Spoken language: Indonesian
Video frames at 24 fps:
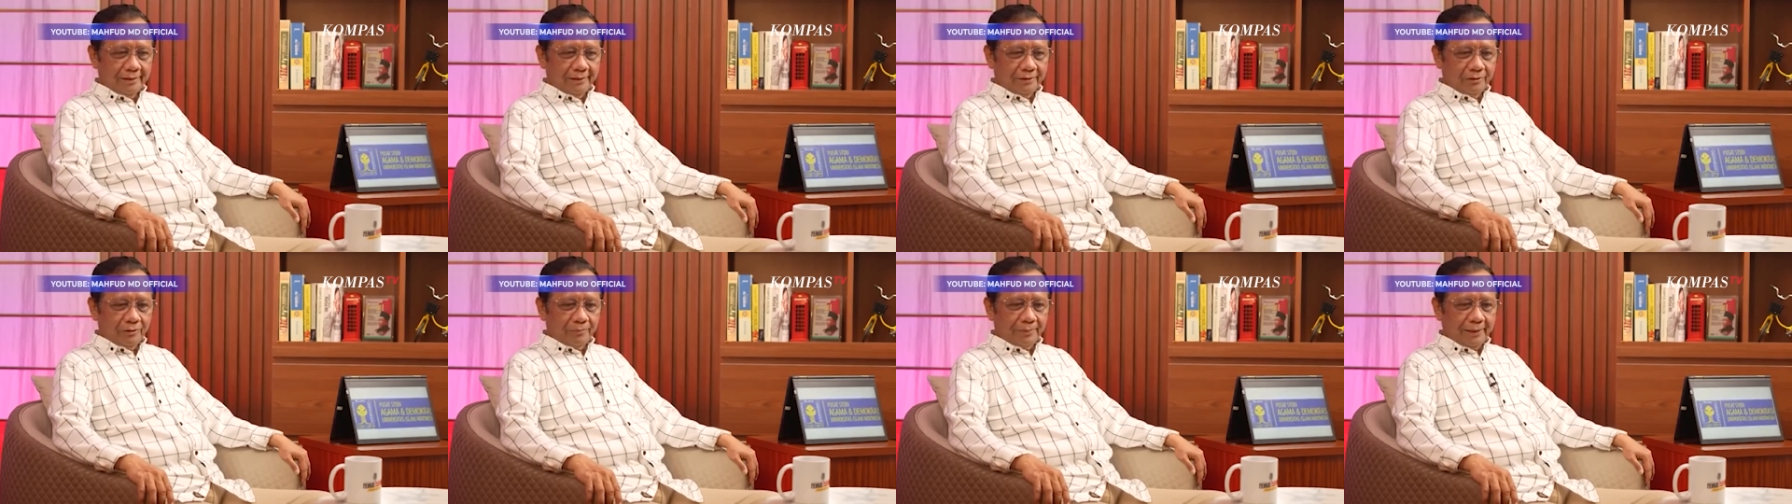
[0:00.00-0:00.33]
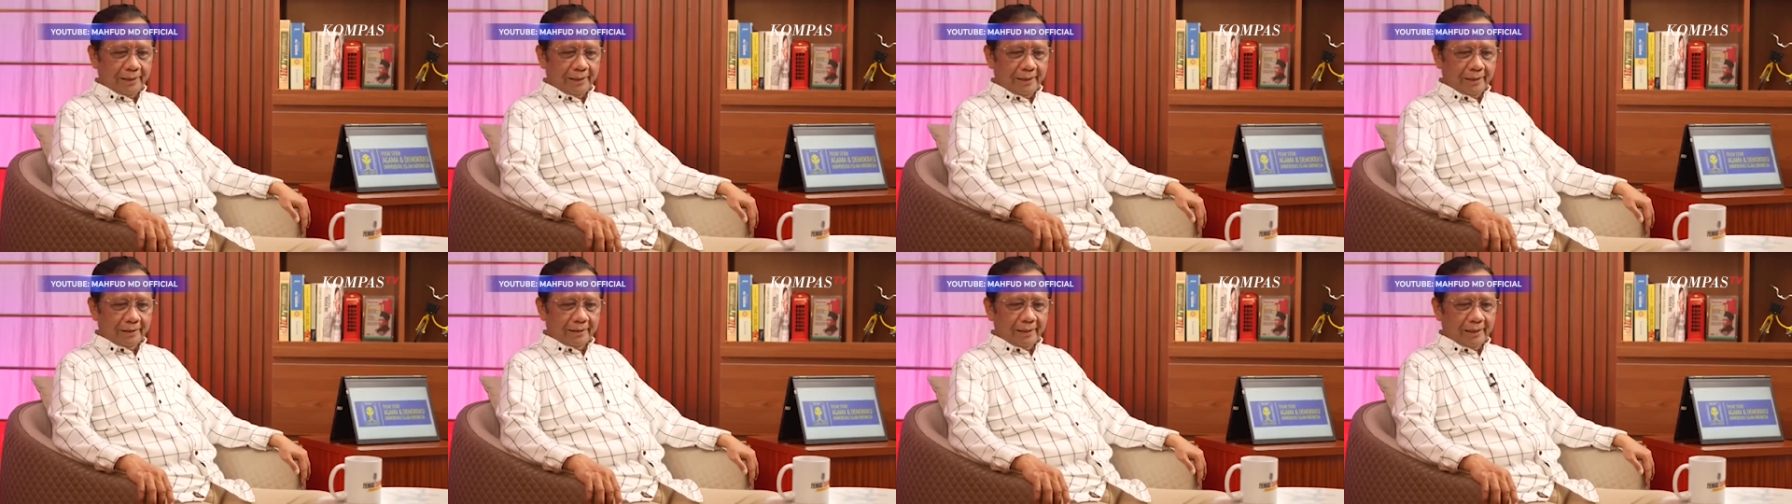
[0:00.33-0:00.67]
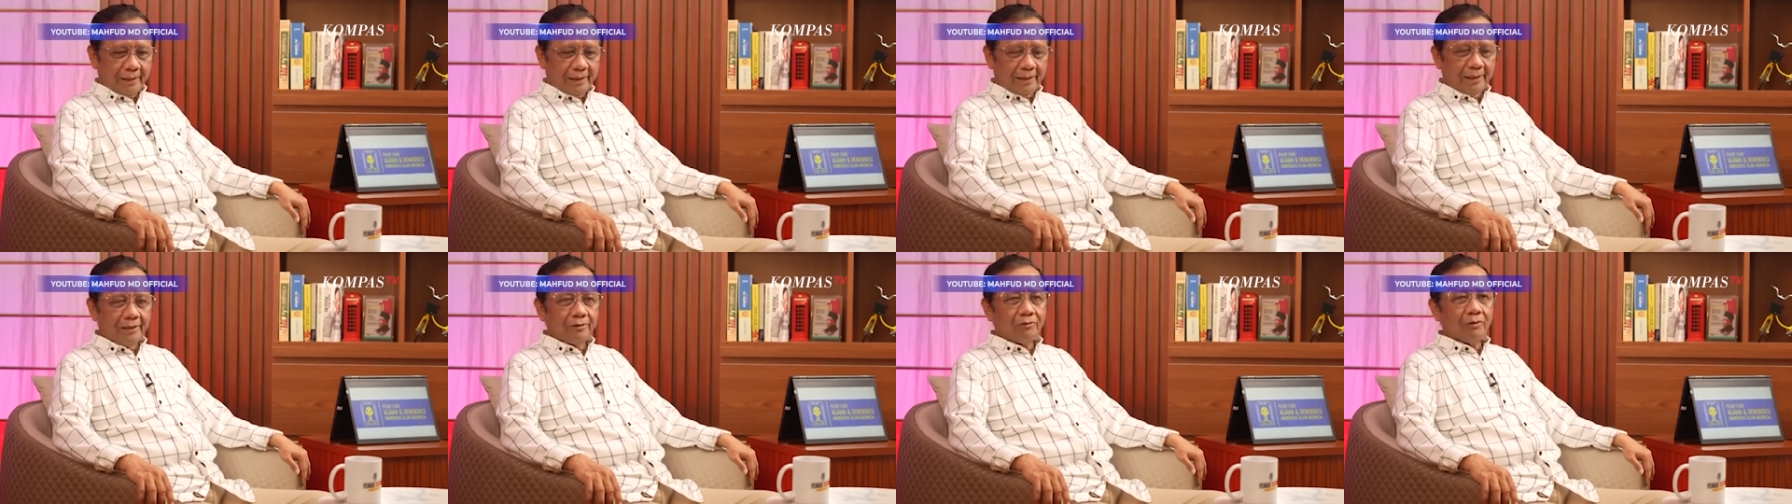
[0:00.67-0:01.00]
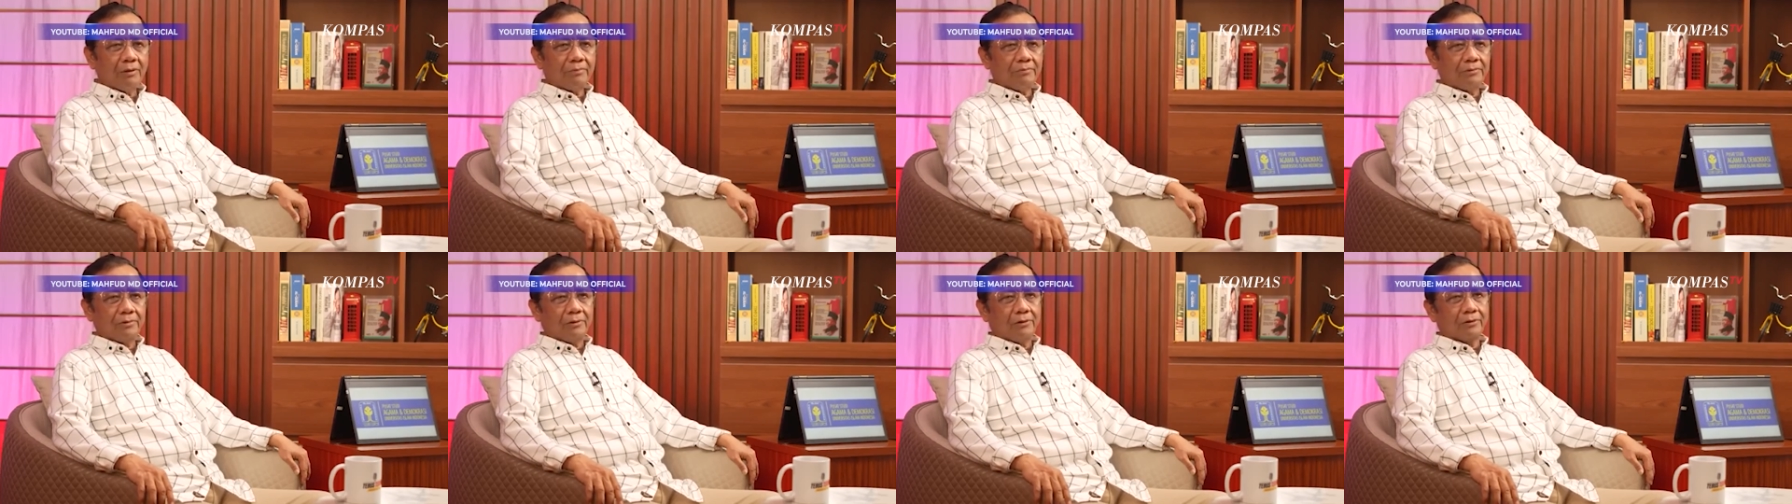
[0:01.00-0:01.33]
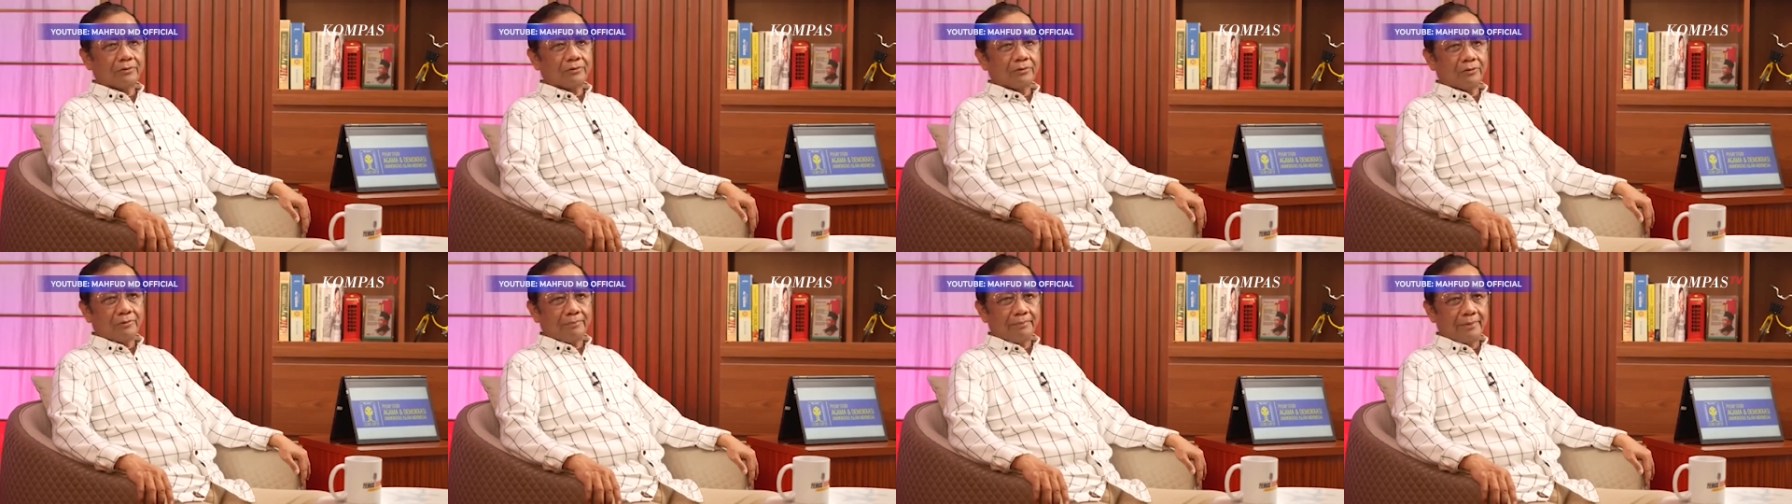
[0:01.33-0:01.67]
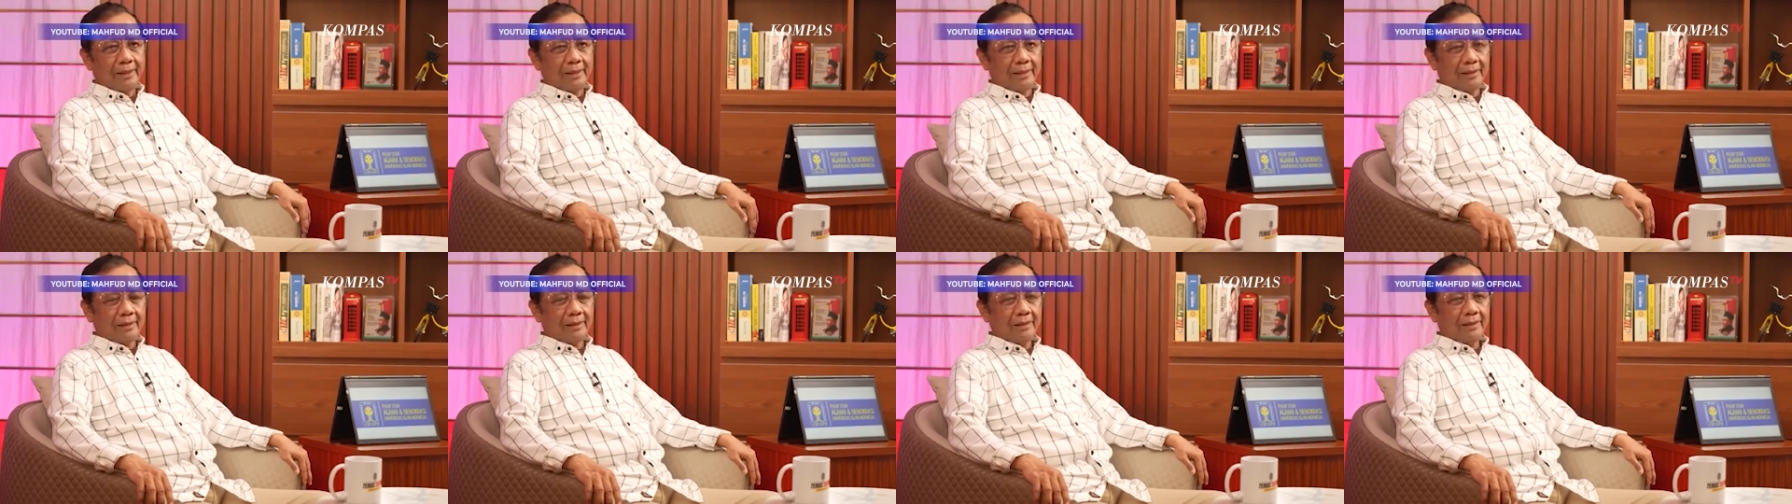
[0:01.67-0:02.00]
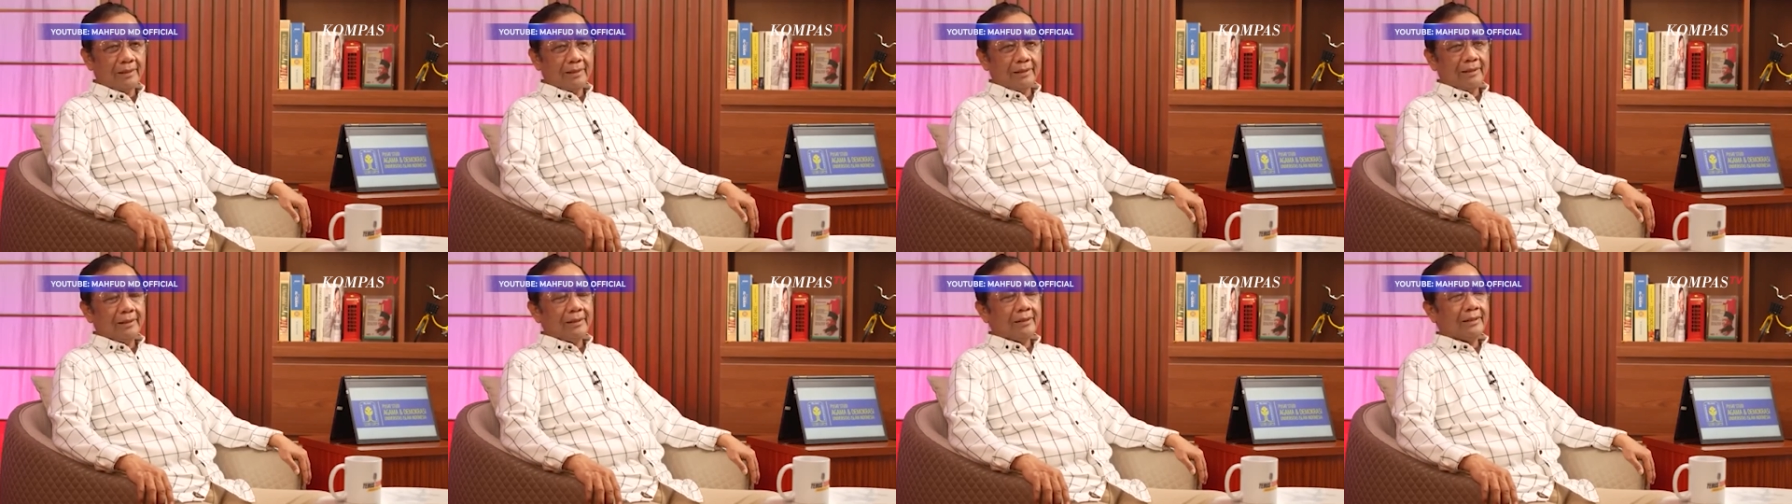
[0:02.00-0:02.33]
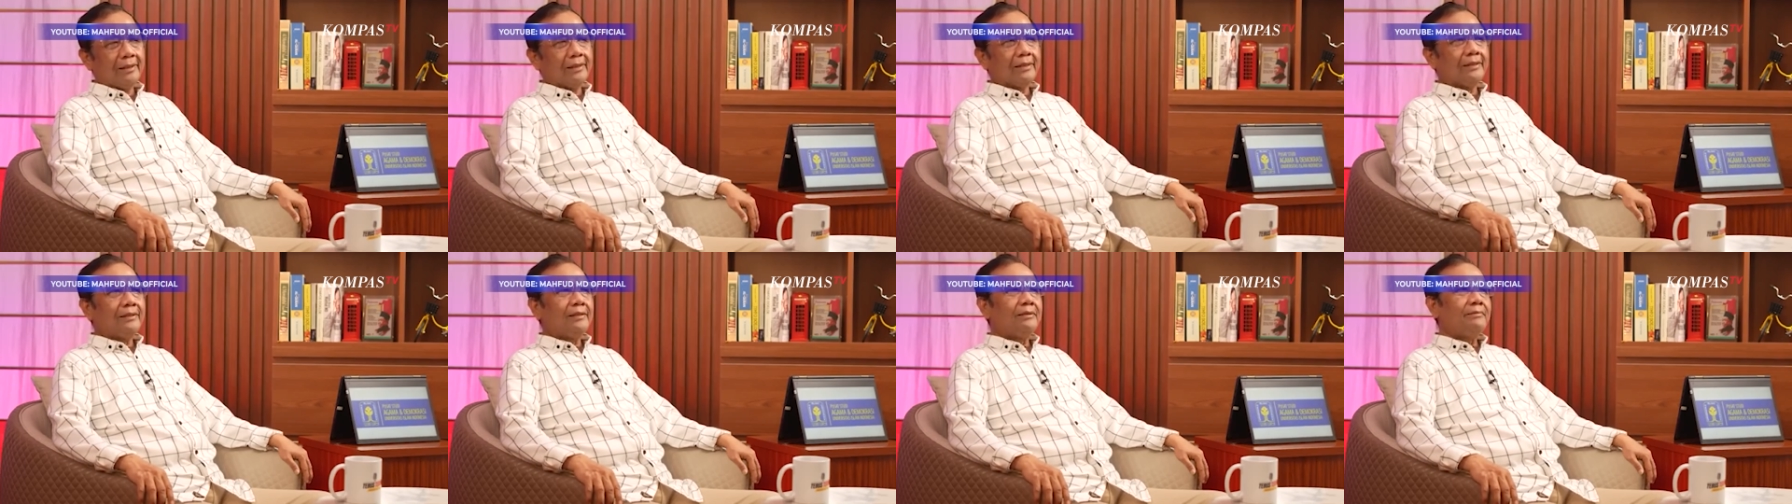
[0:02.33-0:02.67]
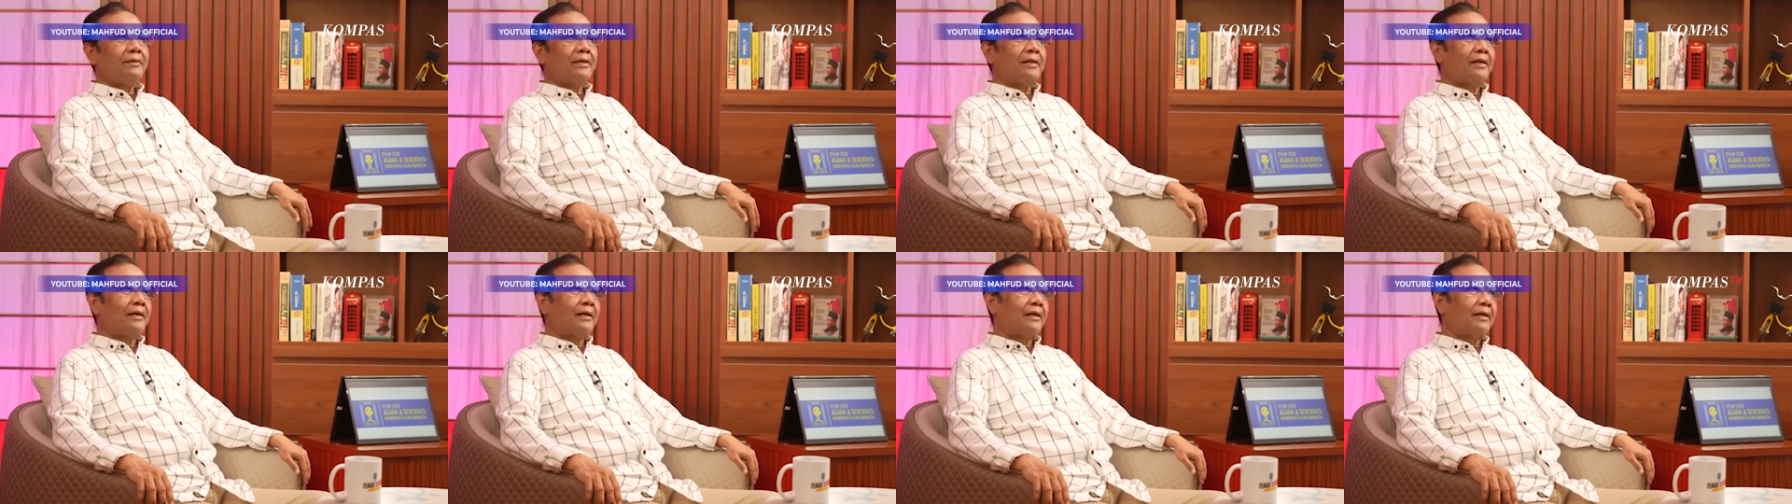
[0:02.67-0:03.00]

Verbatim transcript: Itu pada tanggal 20 Oktober. Nah, kita